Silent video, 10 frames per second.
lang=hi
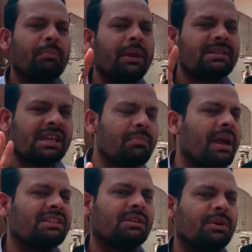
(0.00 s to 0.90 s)
बेसिक
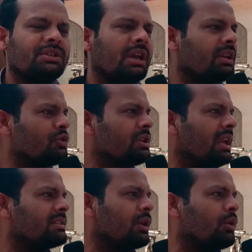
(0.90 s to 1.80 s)
मैथ समझिए
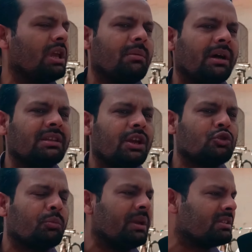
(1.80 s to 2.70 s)
140 करोड़ की आबादी है
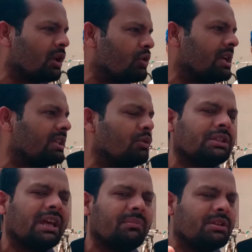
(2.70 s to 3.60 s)
120 करोड़ ज़्यादा
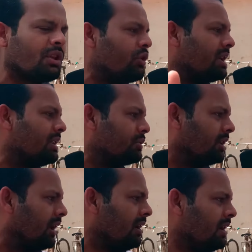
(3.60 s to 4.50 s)
होता है कि 20 करोड़ ज़्यादा
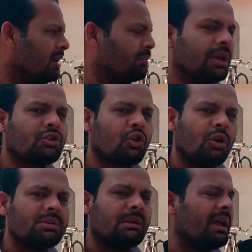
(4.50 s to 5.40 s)
होता है 20
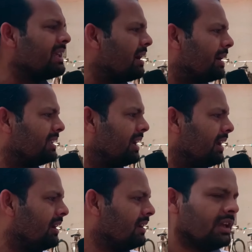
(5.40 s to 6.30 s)
करोड़ मुसलमान की आबादी
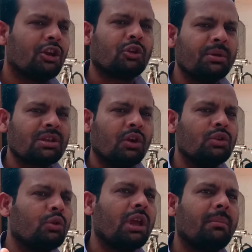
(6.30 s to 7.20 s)
है 120 करोड़
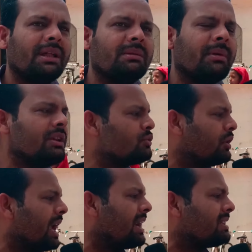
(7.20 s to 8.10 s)
हिंदुओं की आबादी बच्ची
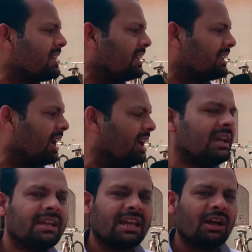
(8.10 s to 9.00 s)
को क्या किससे खतरा
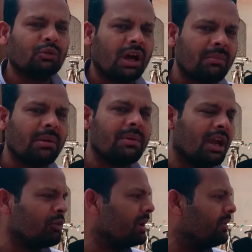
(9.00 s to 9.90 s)
है यहाँ तो घर में
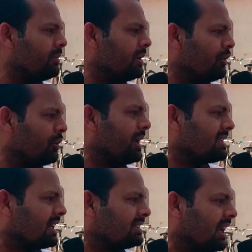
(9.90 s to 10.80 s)
मियाँ को बीवी बीवी को मियाँ
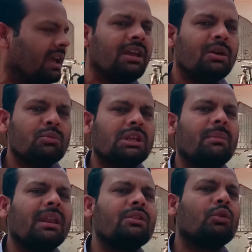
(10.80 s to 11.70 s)
से खतरा है
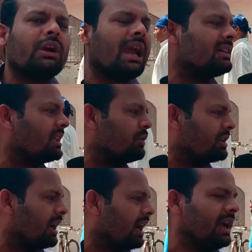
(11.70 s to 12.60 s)
मुसलमान हिंदू को क्या खतरा हो
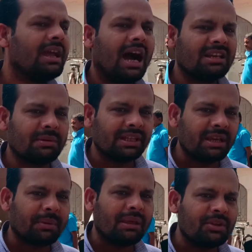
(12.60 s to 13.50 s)
जाएगा आज
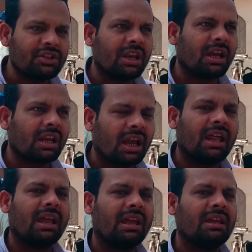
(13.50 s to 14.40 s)
बताइए प्राइम मिनिस्टर अगर
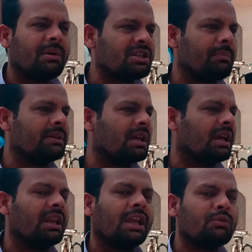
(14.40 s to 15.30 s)
कह रहे हैं कि बच्चा पैदा
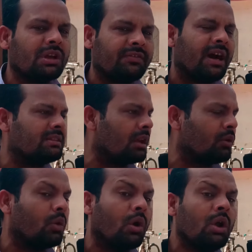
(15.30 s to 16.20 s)
करने की उनके फादर
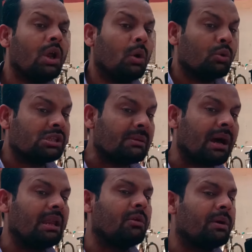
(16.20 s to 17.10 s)
को उस
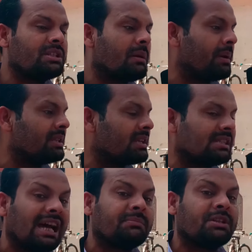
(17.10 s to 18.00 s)
जमाने में बच्चा पैदा
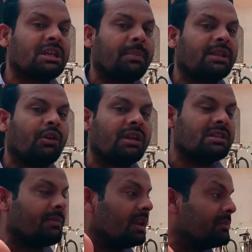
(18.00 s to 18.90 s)
सात बच्चा पैदा हो गया
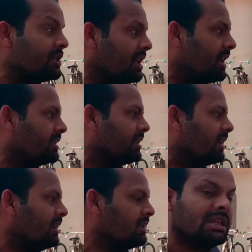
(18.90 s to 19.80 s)
जिस जमाने में बिजली नहीं
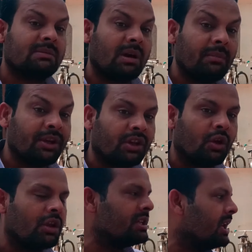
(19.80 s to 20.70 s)
थी जिस जमाने में
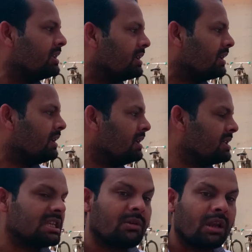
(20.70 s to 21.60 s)
टेक्नोलॉजी नहीं
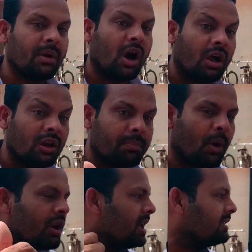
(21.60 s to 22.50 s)
थी जिस जमाने में हॉर्न और
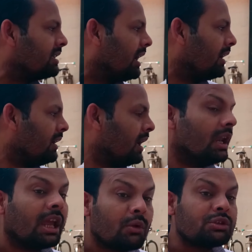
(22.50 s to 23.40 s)
पॉर्न नहीं था
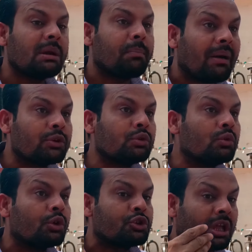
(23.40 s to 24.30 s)
लेकिन उसके बावजूद
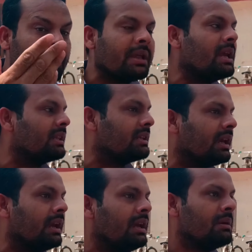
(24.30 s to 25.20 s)
उनको शर्म नहीं आती
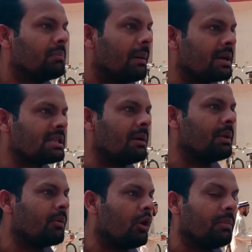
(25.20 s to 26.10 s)
है बाबा साहब
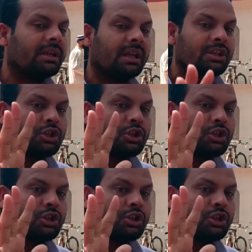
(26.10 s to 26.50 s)
भीमराव अम्बेडकर के